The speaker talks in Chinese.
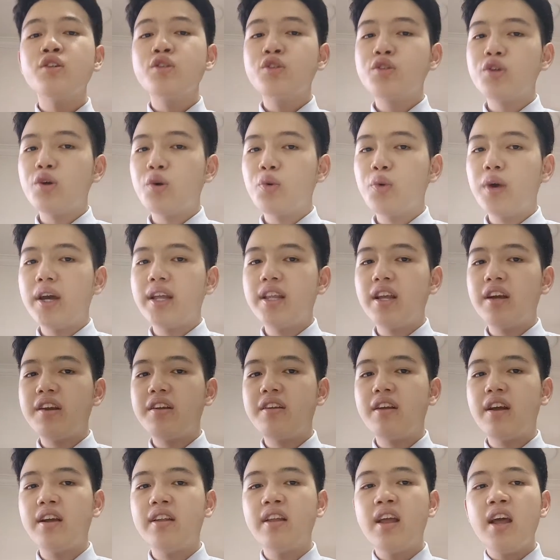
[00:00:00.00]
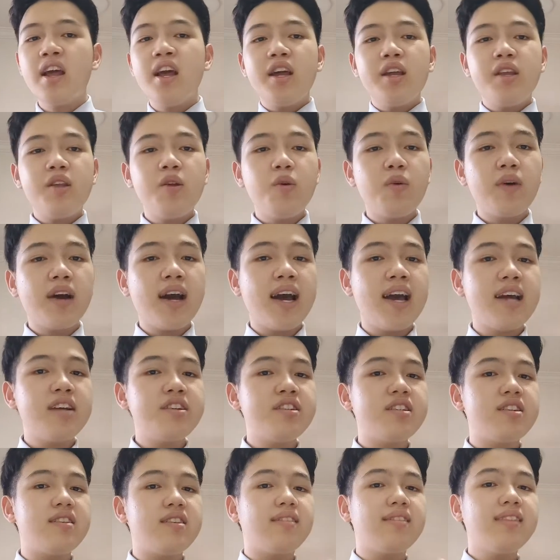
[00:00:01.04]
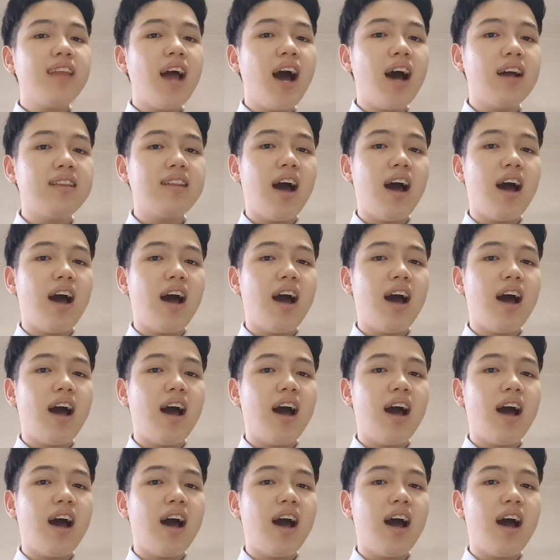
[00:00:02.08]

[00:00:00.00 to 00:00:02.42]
周围的人又开始大